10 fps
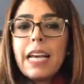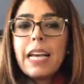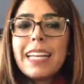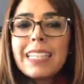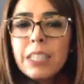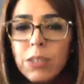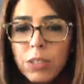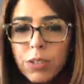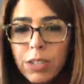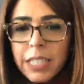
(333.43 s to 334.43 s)
A Renata
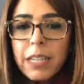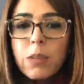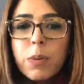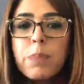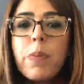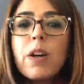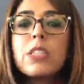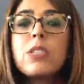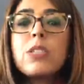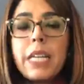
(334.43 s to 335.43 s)
colocou aqui
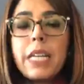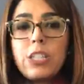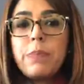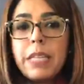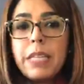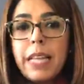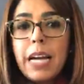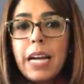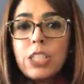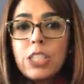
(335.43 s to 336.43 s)
propósito e
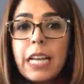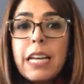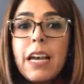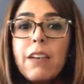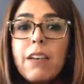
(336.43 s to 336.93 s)
credibilidade, né?